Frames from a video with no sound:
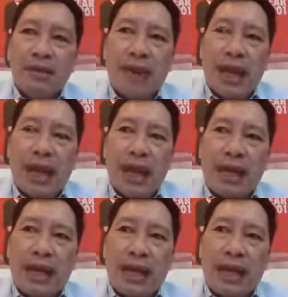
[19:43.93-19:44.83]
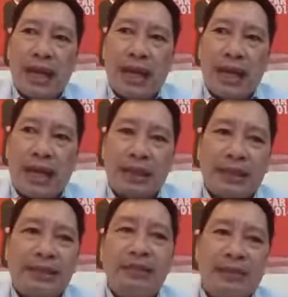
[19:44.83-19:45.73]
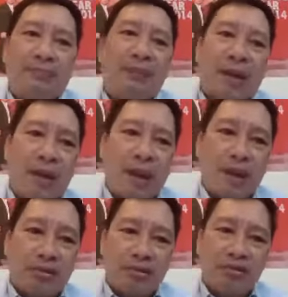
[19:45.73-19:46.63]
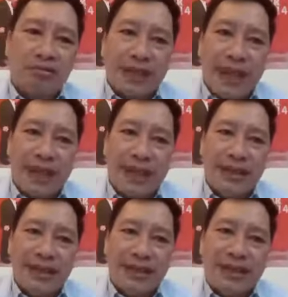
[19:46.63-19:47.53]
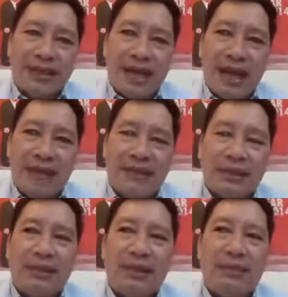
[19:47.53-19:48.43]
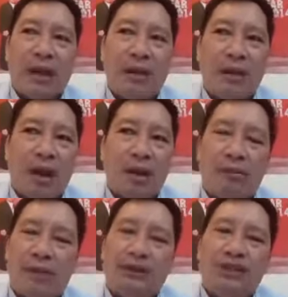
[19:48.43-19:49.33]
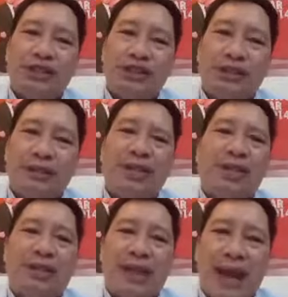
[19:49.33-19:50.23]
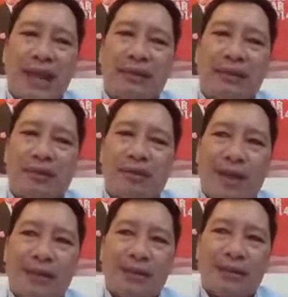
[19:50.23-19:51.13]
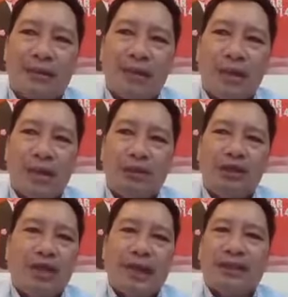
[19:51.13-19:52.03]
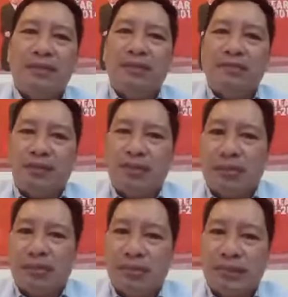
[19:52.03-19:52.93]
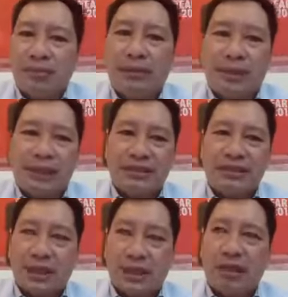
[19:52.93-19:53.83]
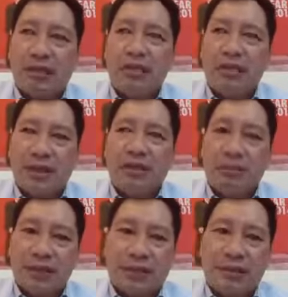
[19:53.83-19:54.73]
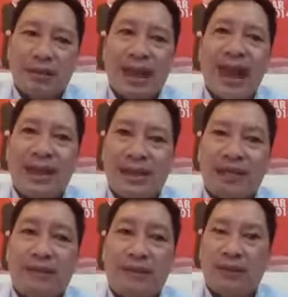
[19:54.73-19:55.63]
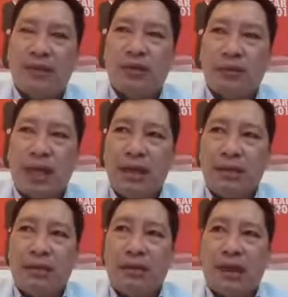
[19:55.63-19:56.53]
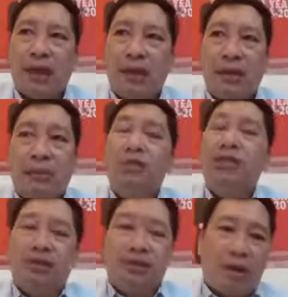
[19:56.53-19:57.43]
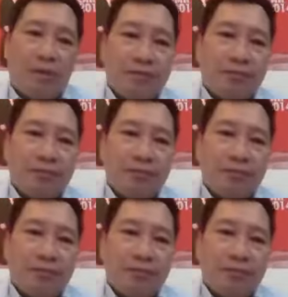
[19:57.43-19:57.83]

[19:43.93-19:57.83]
đó là là là là cái nước cân bằng hoa hồng của chúng ta à, và nước cân bằng hoa hồng của Altitree thì nó rất là rẻ nó tầm khoảng chừng chưa đầy tới một triệu đồng là chúng ta có thể sở hữu được cái dung dịch thay vì chúng ta phải mua tới là nhiều à 10 triệu đồng